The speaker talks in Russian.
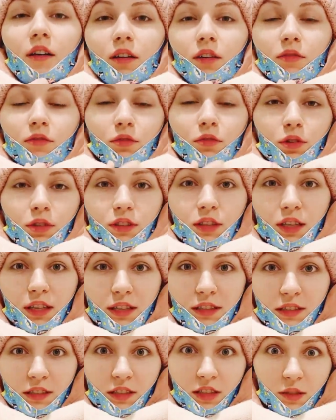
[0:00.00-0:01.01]
Вот,
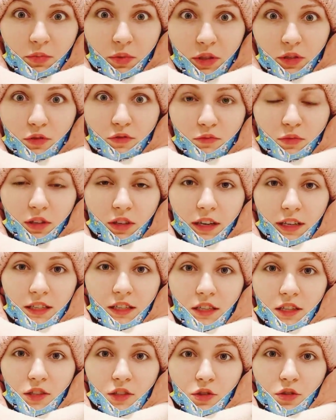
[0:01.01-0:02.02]
сейчас пойдем в
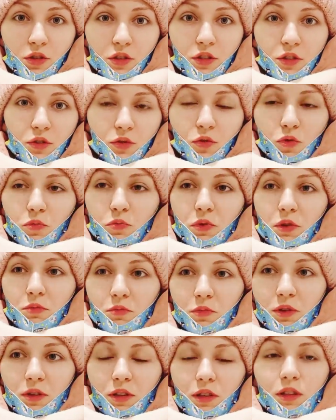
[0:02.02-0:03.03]
магазин, что-нибудь
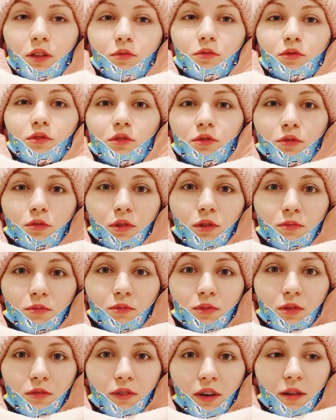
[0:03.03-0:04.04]
купим и устроим
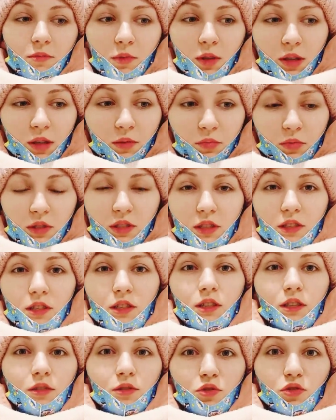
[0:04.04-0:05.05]
с вами
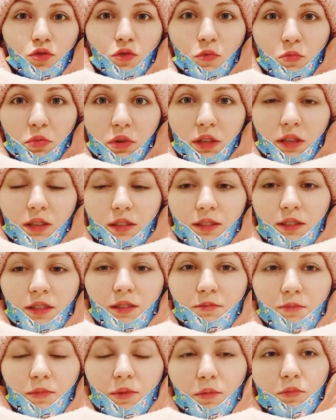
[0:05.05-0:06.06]
посиделочку,
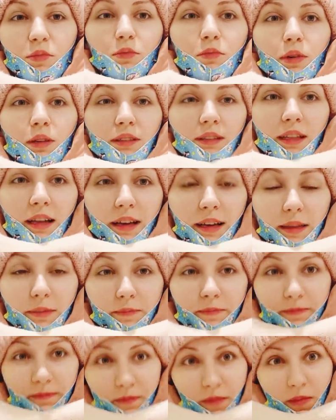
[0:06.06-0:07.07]
поедим, поболтаем.